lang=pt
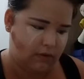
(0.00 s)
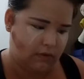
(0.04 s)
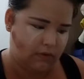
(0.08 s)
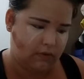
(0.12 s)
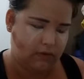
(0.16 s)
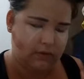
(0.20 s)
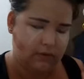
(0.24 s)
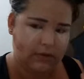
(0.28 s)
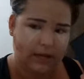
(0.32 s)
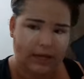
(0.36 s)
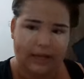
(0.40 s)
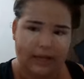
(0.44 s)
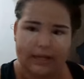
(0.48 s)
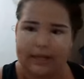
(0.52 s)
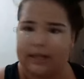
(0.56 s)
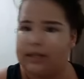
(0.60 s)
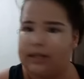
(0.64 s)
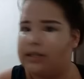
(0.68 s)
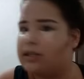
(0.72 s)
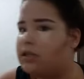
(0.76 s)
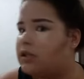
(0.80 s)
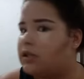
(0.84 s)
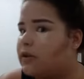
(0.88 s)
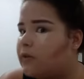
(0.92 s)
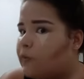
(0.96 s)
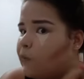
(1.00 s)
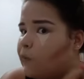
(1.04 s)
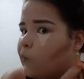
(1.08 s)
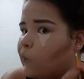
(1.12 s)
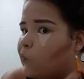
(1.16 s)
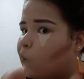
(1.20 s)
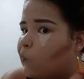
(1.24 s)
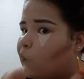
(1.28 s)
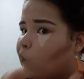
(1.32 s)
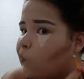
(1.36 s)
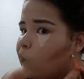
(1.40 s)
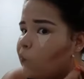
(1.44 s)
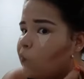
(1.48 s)
Eu vou usar esse
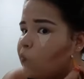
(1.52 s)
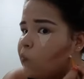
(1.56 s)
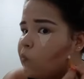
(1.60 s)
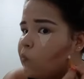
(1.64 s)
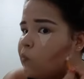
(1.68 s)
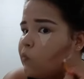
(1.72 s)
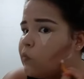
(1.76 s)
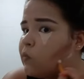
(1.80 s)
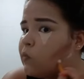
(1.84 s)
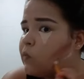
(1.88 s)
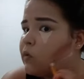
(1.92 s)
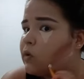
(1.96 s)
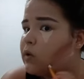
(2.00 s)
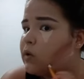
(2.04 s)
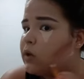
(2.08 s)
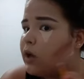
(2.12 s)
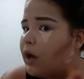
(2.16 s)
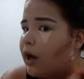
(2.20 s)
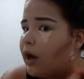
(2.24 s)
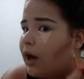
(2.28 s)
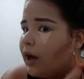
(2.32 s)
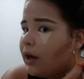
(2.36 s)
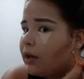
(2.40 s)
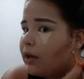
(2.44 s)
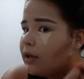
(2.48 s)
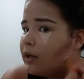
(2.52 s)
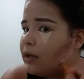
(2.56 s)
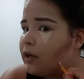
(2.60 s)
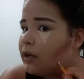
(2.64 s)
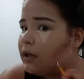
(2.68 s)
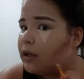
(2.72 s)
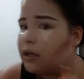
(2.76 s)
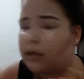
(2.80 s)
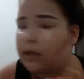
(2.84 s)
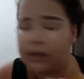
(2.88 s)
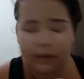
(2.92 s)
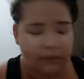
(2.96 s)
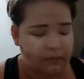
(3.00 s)

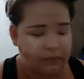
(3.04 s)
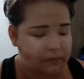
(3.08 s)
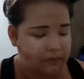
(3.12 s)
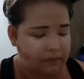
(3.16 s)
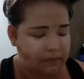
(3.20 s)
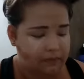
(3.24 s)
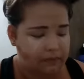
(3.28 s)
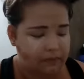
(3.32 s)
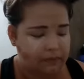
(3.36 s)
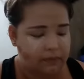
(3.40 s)
aqui.